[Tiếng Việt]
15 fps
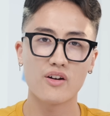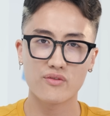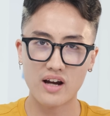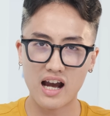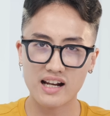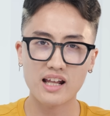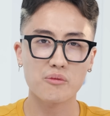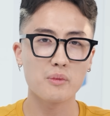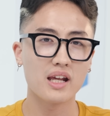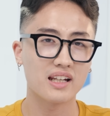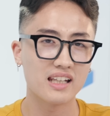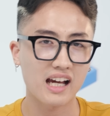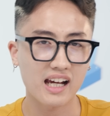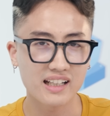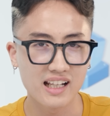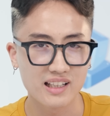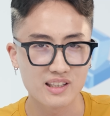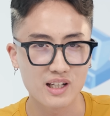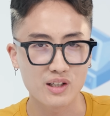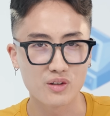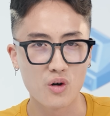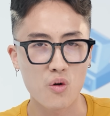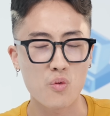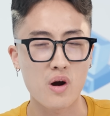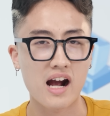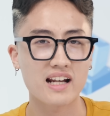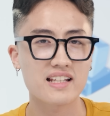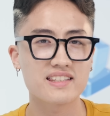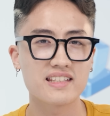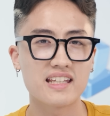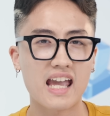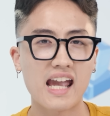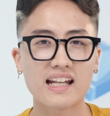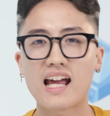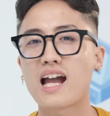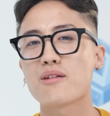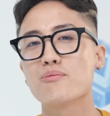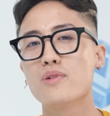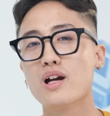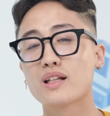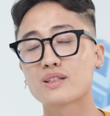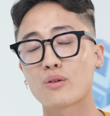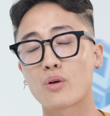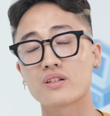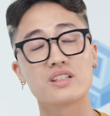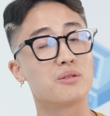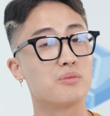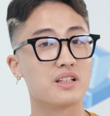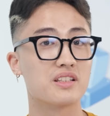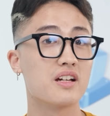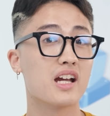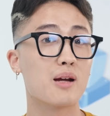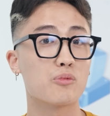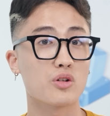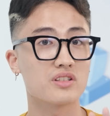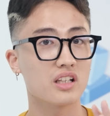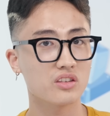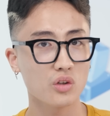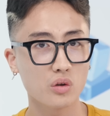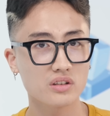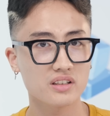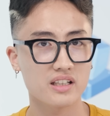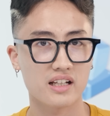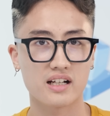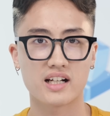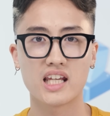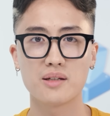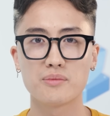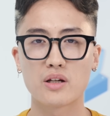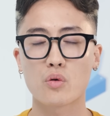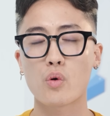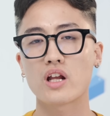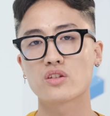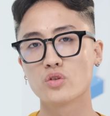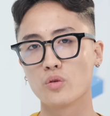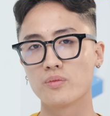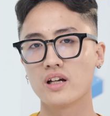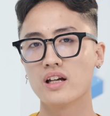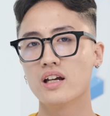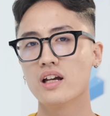Và đặc biệt là cái nền nhiệt độ của Galaxy S20 trong quá trình mình chơi game nó rất tốt kể cả khi mình quay chụp